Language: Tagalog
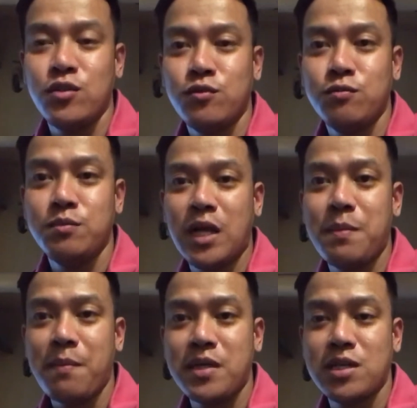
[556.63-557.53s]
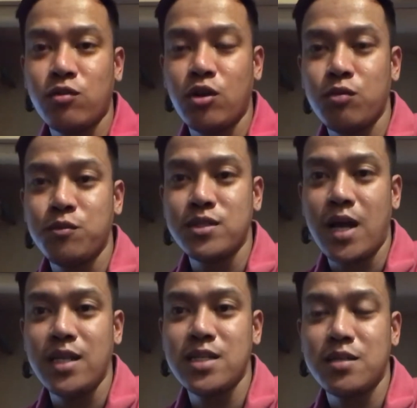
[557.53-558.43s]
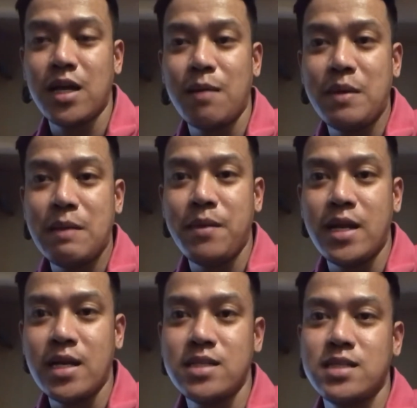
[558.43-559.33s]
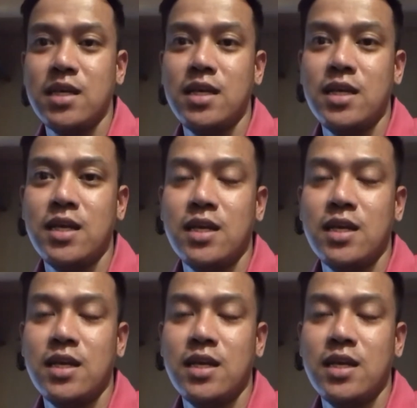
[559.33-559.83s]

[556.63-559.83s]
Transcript: yung may nagpapa-shout out po sa akin sa taga-Pilipinas, si